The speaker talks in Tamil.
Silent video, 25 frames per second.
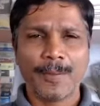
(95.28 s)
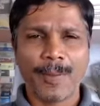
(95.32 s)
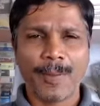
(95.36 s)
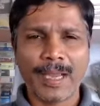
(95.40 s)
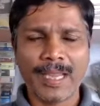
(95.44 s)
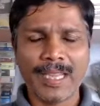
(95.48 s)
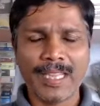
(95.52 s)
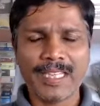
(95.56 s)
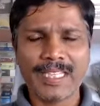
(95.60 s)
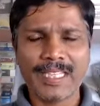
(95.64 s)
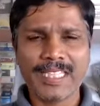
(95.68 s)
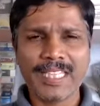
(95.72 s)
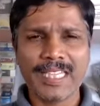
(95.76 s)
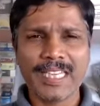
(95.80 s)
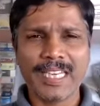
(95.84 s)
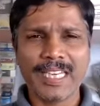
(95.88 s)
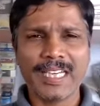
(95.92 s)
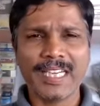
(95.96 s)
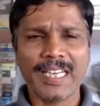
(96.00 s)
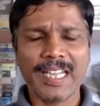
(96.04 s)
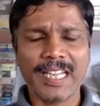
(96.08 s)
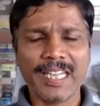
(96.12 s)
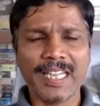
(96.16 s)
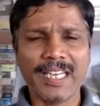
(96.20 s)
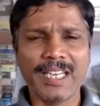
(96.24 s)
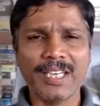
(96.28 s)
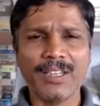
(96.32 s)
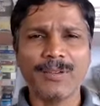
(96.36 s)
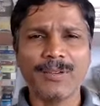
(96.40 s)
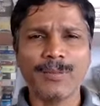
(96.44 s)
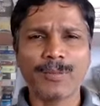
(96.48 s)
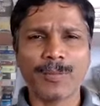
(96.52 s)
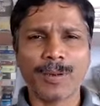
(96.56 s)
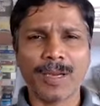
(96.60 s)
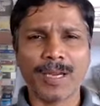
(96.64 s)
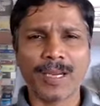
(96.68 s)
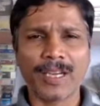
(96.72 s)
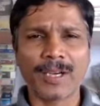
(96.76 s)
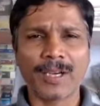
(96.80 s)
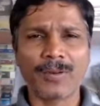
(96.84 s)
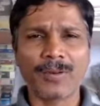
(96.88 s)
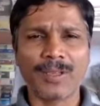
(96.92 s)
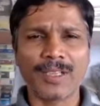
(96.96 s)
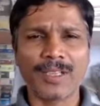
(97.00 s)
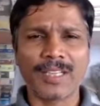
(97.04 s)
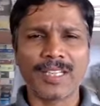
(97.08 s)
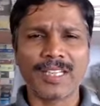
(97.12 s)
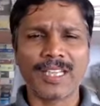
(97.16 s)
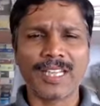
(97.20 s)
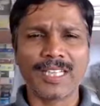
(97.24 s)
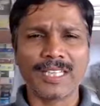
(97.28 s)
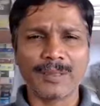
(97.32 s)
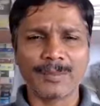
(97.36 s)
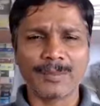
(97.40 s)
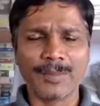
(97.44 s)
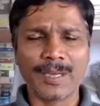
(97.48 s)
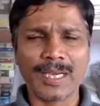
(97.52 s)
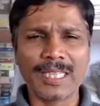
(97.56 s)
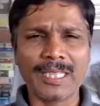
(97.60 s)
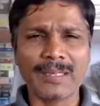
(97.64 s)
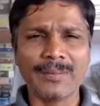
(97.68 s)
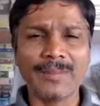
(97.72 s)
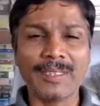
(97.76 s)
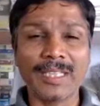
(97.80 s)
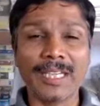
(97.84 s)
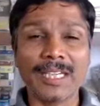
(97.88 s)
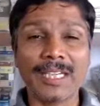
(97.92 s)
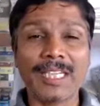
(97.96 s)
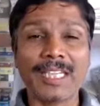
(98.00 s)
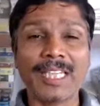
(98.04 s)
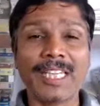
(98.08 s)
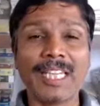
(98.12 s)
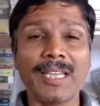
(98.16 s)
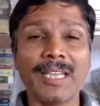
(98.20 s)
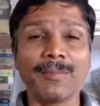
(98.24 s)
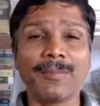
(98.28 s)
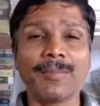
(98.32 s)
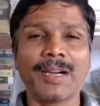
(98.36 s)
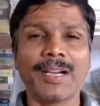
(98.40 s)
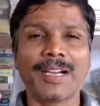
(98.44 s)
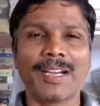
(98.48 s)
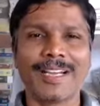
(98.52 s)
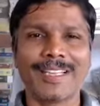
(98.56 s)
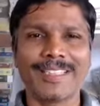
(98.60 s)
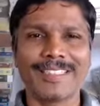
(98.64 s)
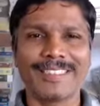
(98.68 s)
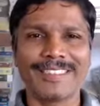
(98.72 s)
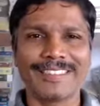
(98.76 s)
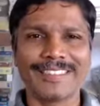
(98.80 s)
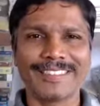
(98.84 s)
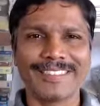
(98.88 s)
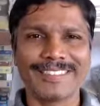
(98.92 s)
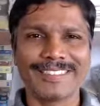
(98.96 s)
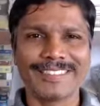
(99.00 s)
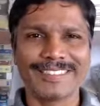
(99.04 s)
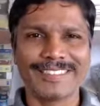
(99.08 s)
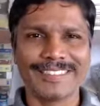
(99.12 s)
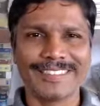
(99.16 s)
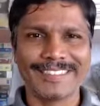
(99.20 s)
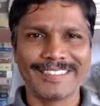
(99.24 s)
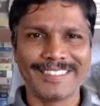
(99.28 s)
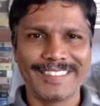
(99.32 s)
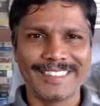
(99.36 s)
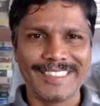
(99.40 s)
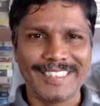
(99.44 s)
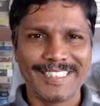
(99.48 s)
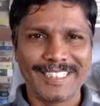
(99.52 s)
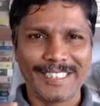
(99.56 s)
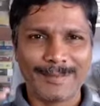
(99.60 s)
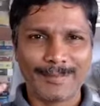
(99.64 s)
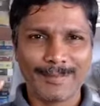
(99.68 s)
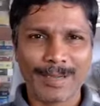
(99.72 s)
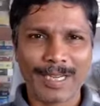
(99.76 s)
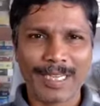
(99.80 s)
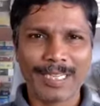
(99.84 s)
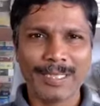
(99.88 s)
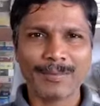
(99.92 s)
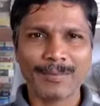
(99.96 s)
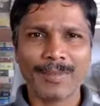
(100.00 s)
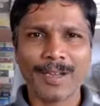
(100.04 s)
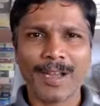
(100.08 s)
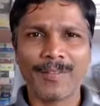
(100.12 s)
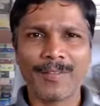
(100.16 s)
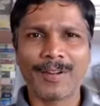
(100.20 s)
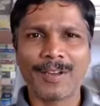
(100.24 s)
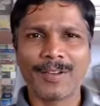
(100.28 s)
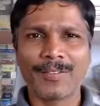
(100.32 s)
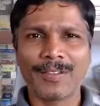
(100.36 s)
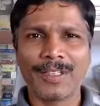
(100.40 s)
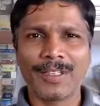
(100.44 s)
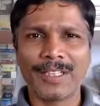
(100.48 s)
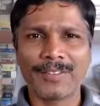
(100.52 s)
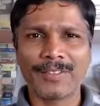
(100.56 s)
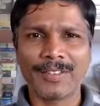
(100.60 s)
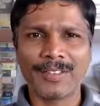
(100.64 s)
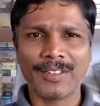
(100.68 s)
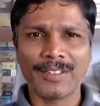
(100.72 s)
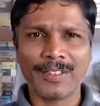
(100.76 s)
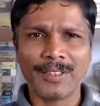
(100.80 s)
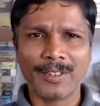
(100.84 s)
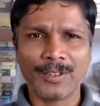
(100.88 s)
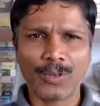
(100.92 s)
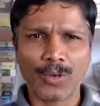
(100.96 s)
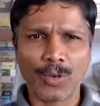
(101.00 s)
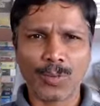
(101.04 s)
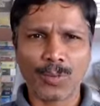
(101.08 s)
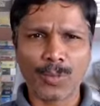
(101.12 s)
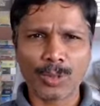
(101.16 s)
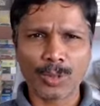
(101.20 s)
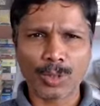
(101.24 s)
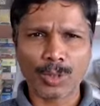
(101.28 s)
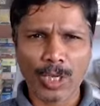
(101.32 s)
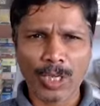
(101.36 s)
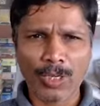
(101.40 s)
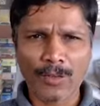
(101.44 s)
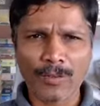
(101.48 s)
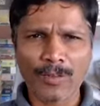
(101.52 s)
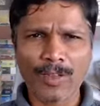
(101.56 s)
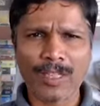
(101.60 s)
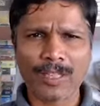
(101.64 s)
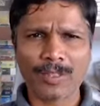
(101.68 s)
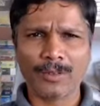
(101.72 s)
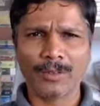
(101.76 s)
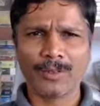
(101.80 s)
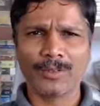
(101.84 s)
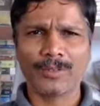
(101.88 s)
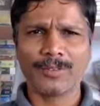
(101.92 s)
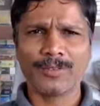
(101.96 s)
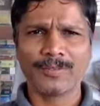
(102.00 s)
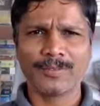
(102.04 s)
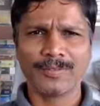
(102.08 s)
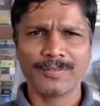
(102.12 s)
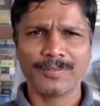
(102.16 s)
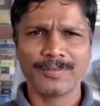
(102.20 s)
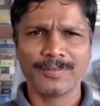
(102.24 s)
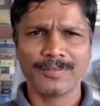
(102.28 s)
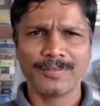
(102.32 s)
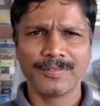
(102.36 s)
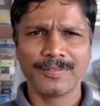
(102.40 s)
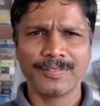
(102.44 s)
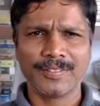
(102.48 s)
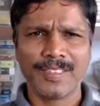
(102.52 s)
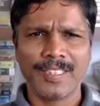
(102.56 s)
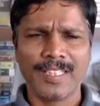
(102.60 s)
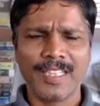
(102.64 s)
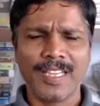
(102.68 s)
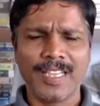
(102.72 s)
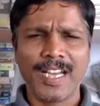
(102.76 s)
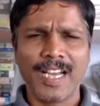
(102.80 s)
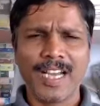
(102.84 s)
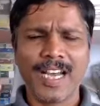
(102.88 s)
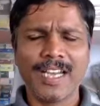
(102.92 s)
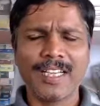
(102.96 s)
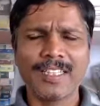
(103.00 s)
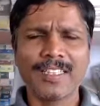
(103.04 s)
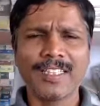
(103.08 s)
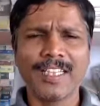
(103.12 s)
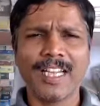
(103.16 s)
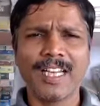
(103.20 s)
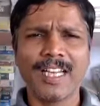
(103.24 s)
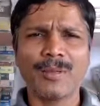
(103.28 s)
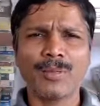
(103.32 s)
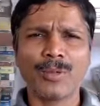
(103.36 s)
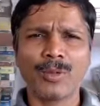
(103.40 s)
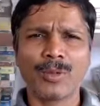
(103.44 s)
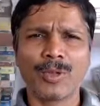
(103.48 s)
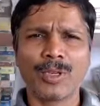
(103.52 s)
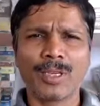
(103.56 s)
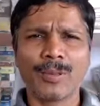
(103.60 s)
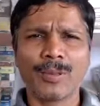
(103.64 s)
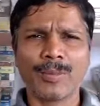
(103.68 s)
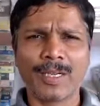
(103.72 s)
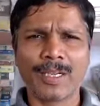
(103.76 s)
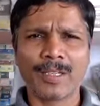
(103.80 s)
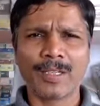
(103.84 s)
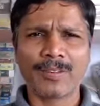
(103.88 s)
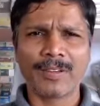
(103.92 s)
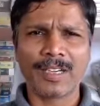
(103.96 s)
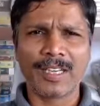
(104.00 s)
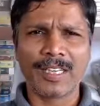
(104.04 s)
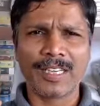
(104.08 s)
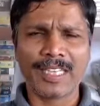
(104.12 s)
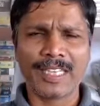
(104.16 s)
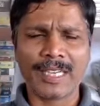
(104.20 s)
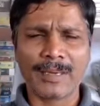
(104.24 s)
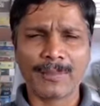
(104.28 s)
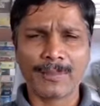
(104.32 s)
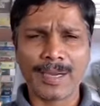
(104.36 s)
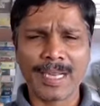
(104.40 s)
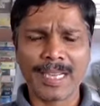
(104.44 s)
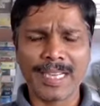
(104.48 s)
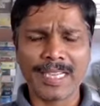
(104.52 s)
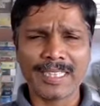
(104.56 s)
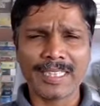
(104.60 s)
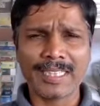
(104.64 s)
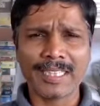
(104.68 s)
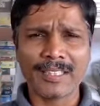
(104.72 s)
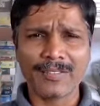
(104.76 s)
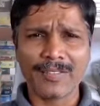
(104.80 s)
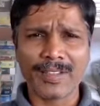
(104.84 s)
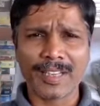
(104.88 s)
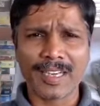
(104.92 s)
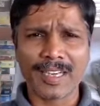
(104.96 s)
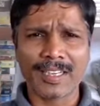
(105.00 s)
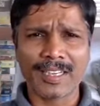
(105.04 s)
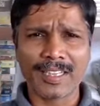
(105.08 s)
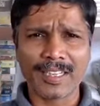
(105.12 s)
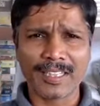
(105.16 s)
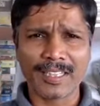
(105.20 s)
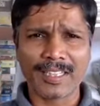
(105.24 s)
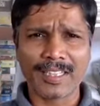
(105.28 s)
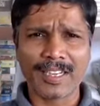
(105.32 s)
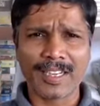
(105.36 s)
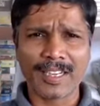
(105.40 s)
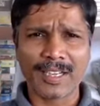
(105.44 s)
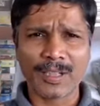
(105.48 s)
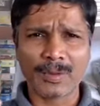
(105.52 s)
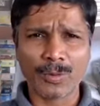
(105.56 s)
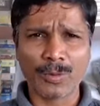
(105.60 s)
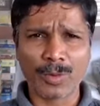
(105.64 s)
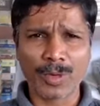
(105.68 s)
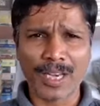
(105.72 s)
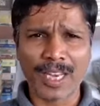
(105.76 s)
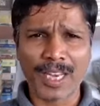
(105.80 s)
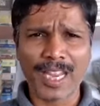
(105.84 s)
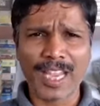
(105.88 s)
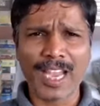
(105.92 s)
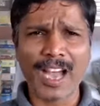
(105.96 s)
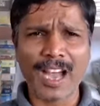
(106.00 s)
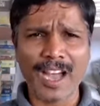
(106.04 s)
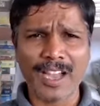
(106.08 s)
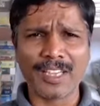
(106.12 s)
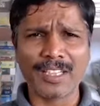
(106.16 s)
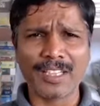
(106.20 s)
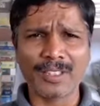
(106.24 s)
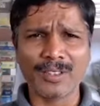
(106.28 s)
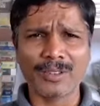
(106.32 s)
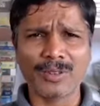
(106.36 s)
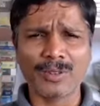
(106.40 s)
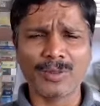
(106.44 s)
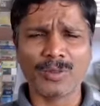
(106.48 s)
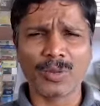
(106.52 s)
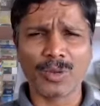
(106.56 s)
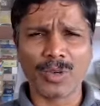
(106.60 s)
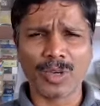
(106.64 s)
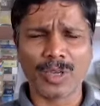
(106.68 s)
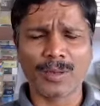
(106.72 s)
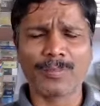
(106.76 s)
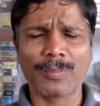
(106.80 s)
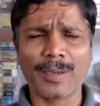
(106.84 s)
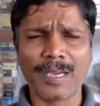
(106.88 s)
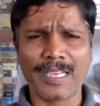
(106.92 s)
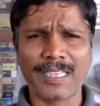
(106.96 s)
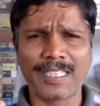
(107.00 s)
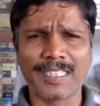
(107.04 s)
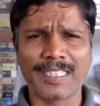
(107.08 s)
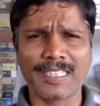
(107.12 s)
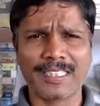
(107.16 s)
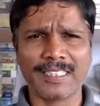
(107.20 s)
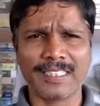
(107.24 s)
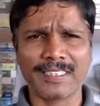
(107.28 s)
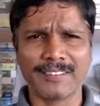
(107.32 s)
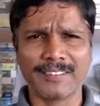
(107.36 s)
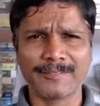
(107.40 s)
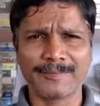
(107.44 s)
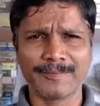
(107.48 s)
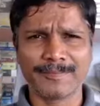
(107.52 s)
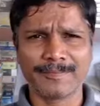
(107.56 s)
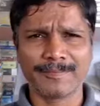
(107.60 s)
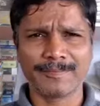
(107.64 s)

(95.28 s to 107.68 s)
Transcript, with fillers: பயிற்சியை டெய்லியும் பண்றவங்களுக்கு அந்த பயம் எட்டியே பார்க்காது பயம் அவனை விட்டு வந்து ரொம்ப தொலைவுல இருக்கும் அதுதான் அன்புக்குரிய மாணவர்களே நீங்க பயத்தை விரட்டுறதுக்கான ஒரே ஆயுதம் உங்களோட பயிற்சி தான்